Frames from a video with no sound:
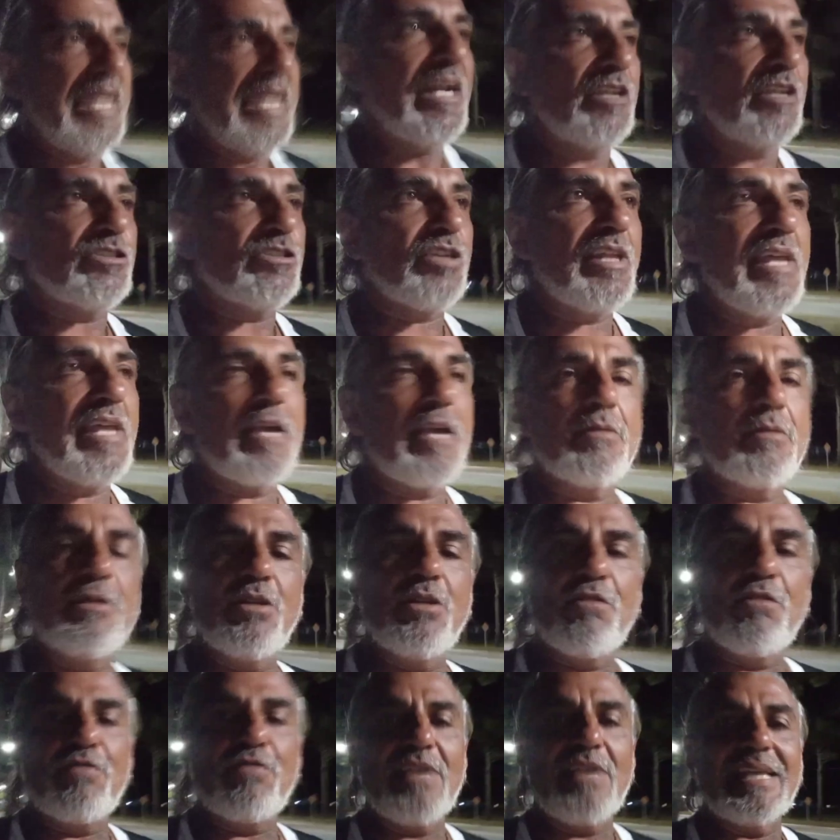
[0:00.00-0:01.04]
El otro día
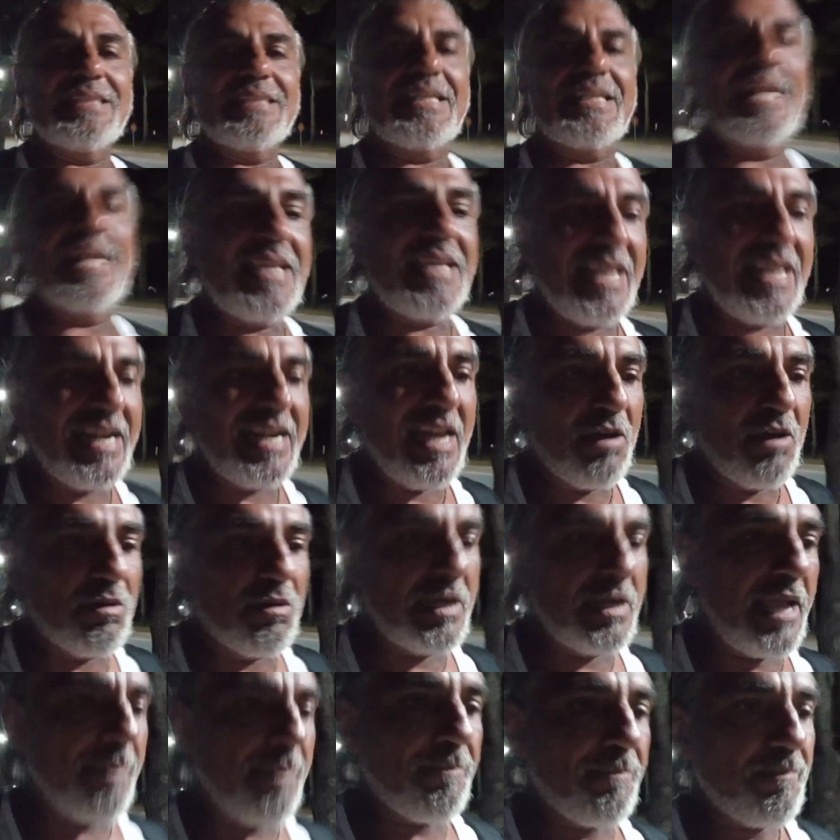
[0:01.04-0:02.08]
cuando fui a
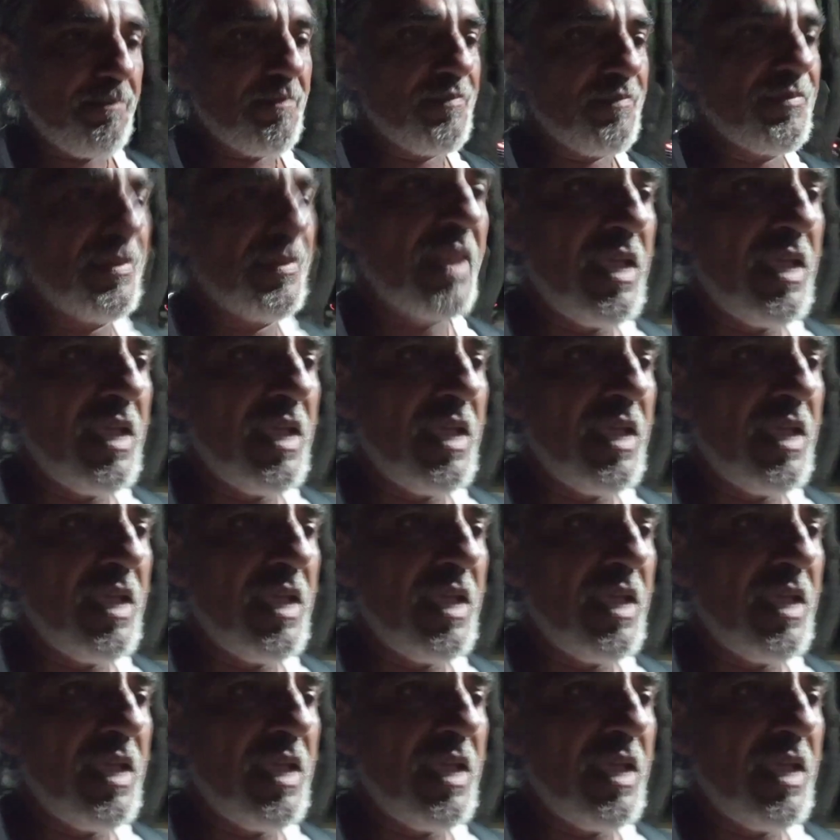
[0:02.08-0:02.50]
Trenkelauken